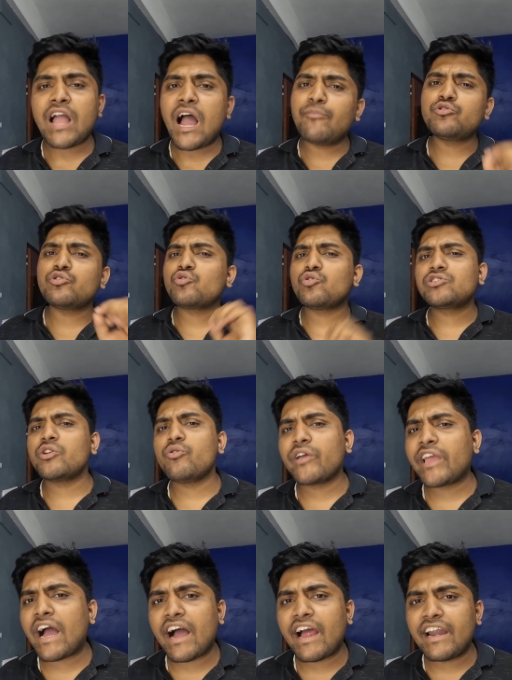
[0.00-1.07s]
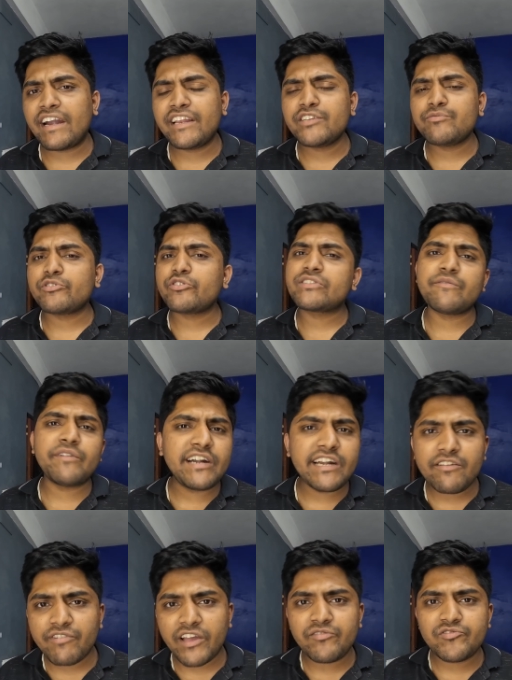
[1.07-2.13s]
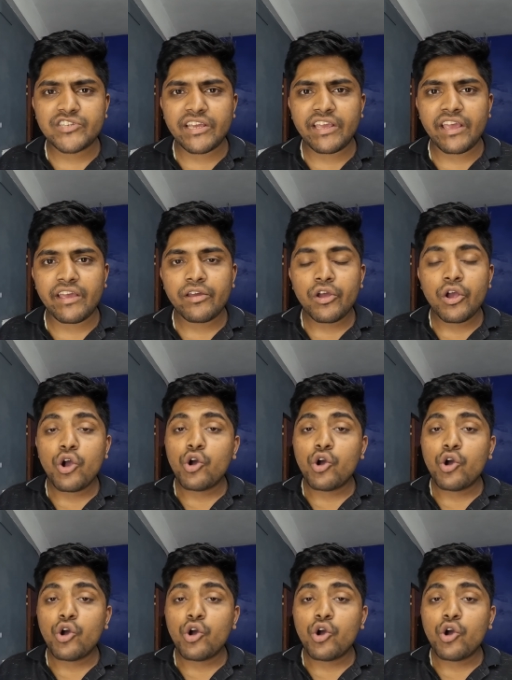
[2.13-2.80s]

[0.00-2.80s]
आप जो सोच रहे होंगे आई में तो सेवेंटी चाहिए